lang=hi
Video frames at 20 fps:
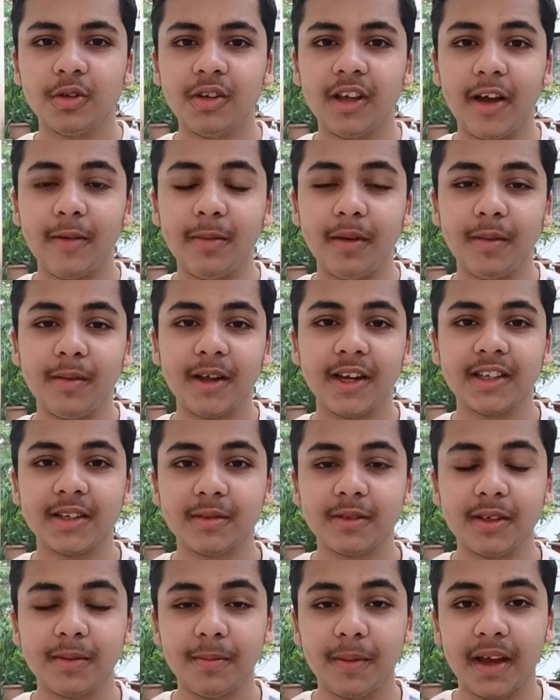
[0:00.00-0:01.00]
तो यहाँ पे हमारा
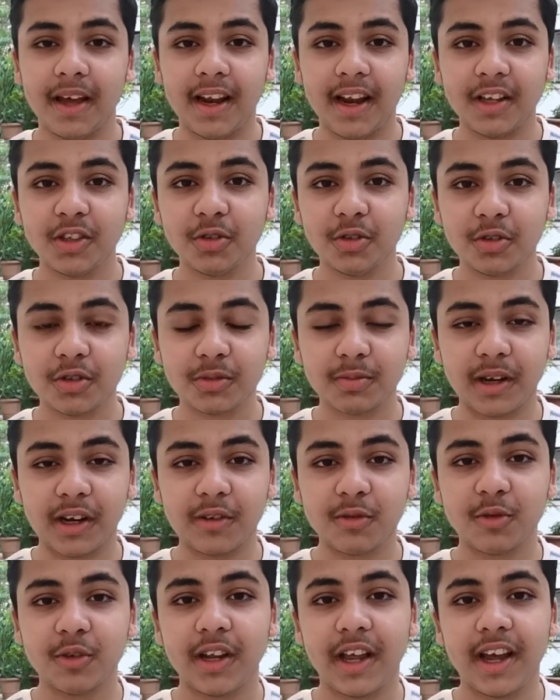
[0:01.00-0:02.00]
सबसे पहला जो
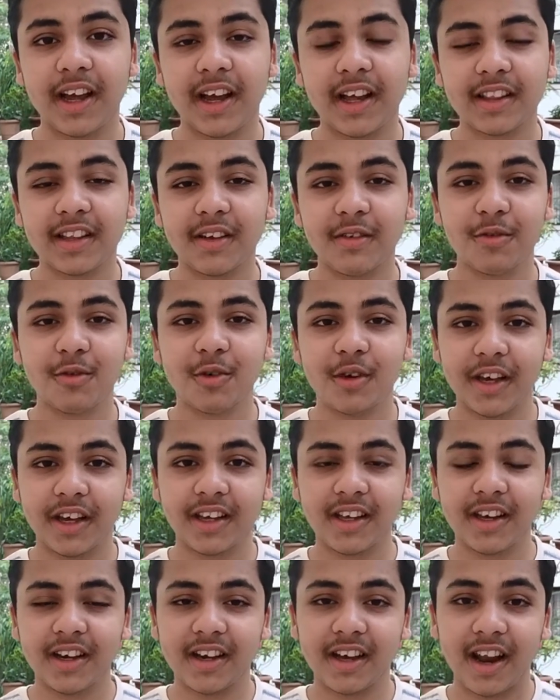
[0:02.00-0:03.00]
स्मार्टफोन हैक आता है वो है
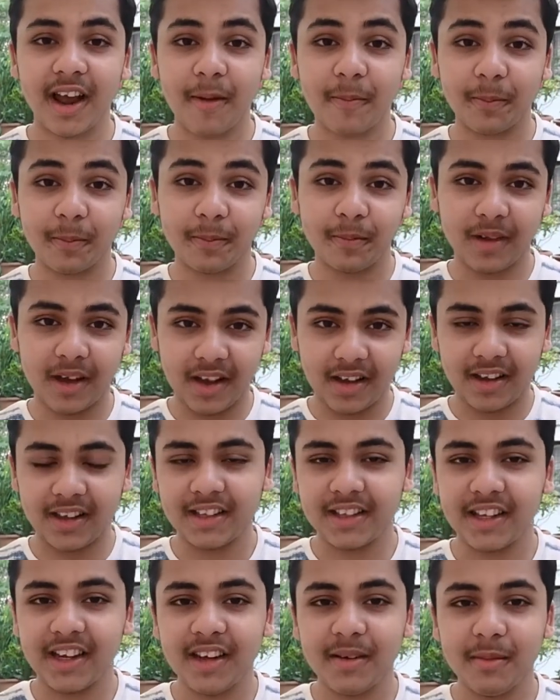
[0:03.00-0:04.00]
कि अगर आप
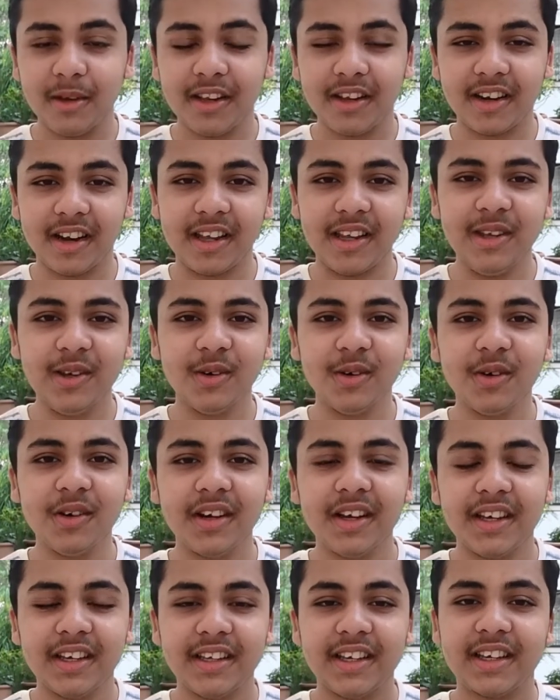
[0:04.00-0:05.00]
इतने अमीर नहीं हो
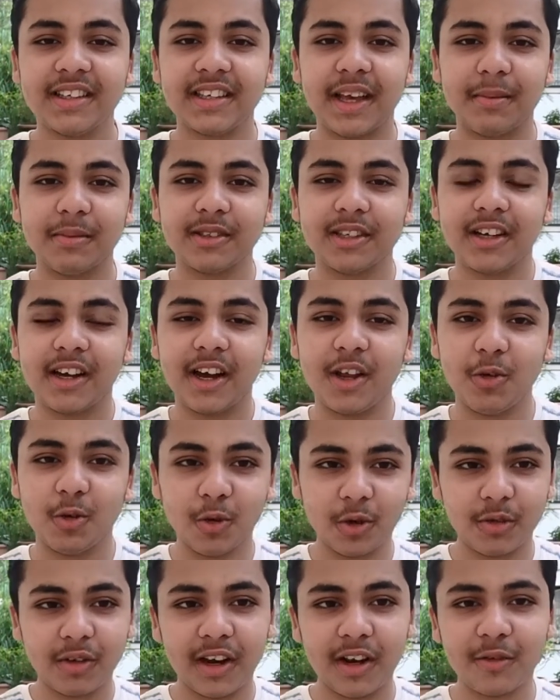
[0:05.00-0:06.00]
कि एक सैमसंग का
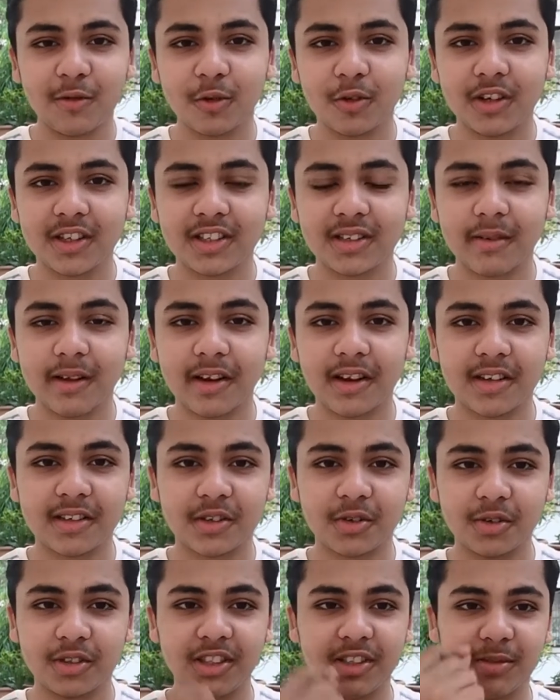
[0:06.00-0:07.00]
नोट वाला फ़ोन इस्तेमाल कर
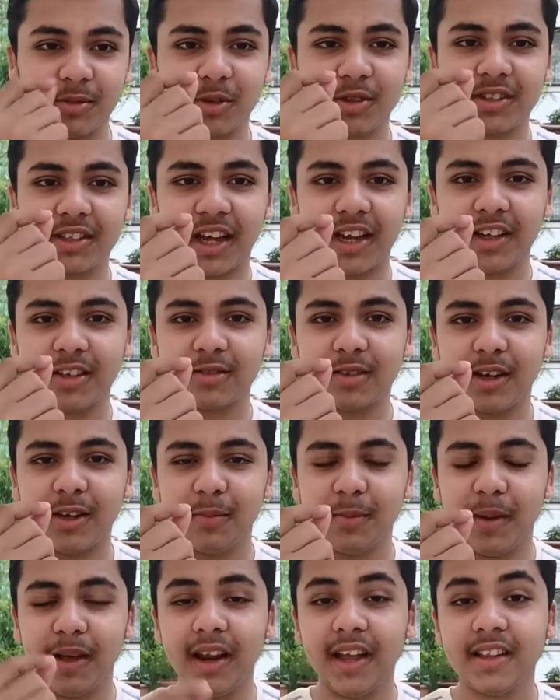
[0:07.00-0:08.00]
सको जिसमें स्टाइलस वाली
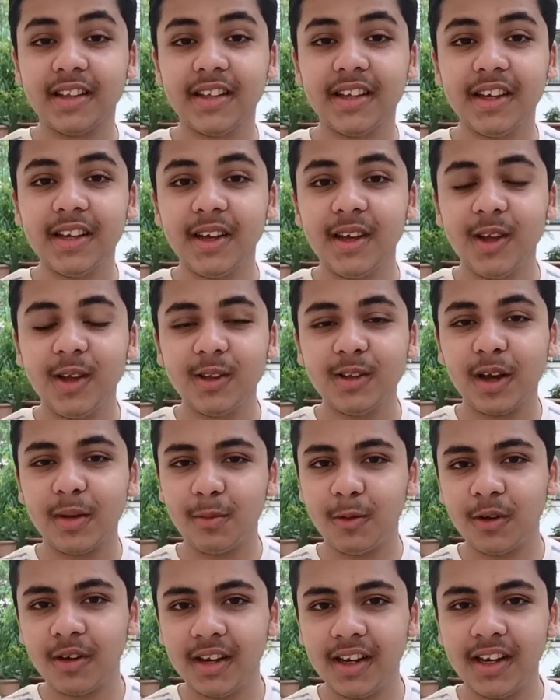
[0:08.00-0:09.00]
पेन आती है तो
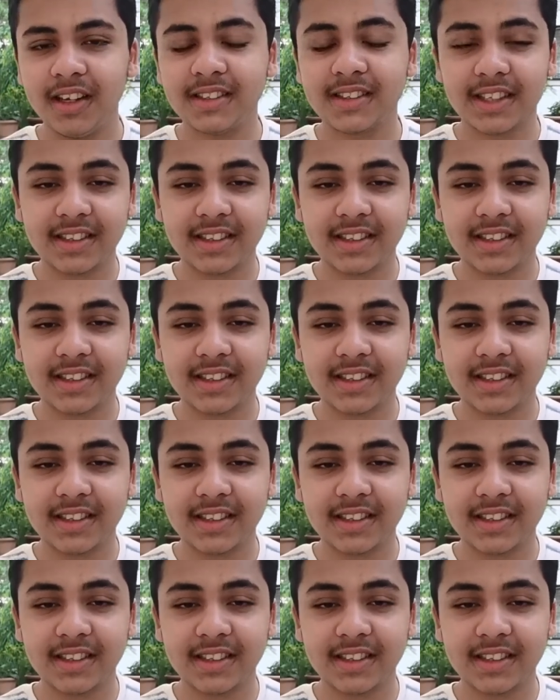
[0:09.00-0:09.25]
आप लोग के लिए एक